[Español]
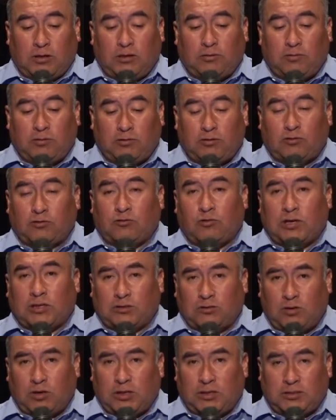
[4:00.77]
en nuestros
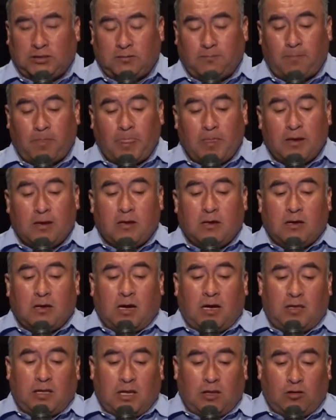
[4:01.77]
corazones.
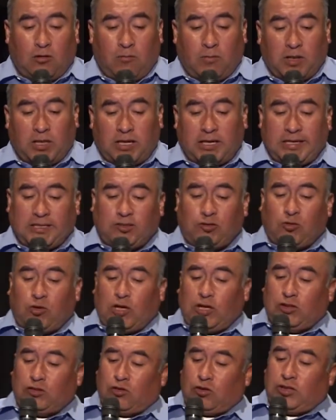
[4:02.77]
En el nombre de
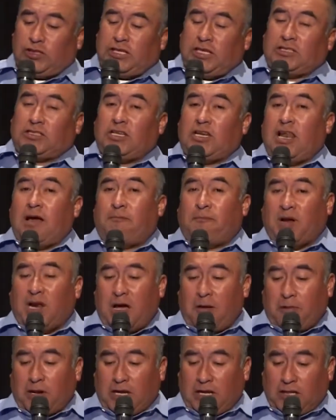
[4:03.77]
Jesucristo dice así la
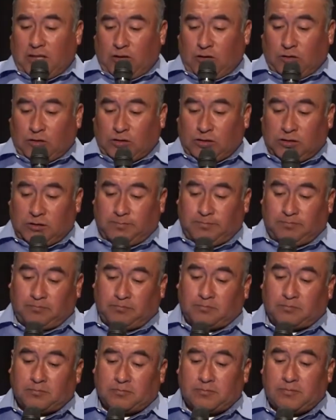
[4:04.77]
palabra de Dios.
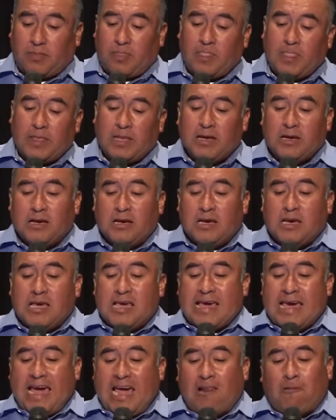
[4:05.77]

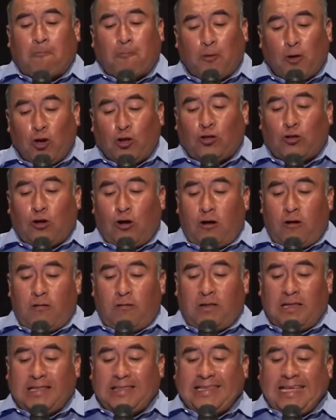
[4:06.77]
El
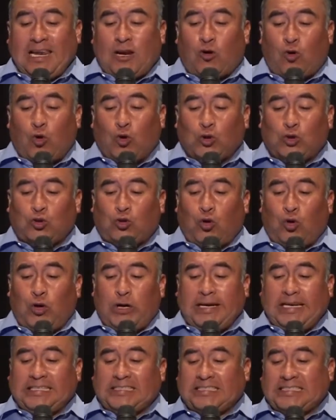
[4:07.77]
fruto del
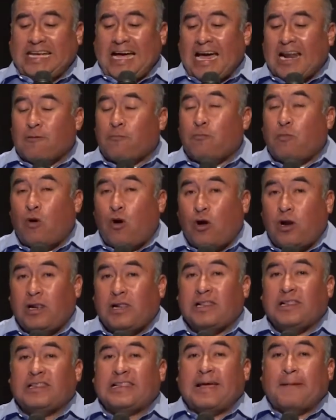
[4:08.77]
justo es
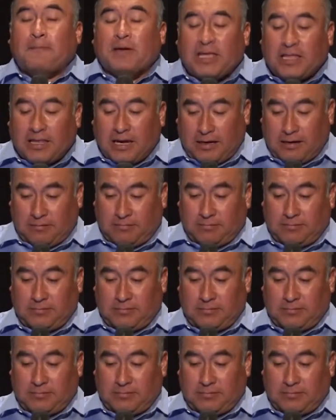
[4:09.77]
árbol de vida